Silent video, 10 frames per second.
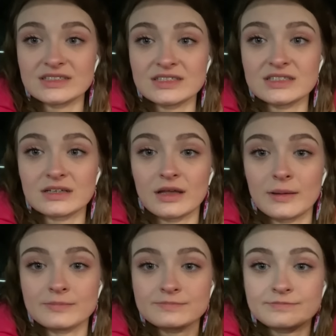из-за стекла
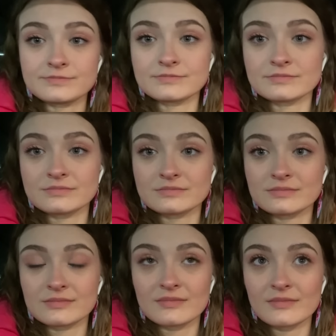
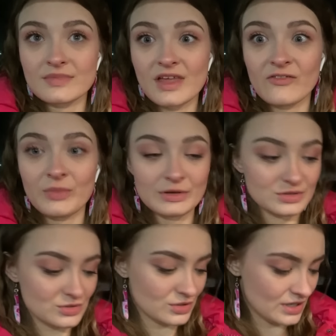в мою
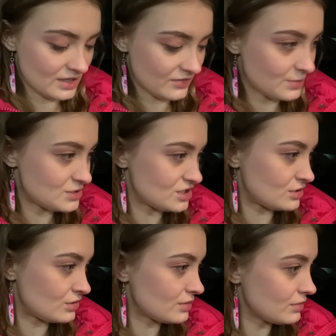сторону. Это вообще,
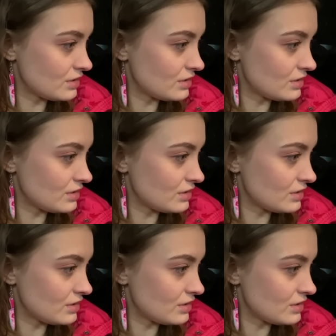но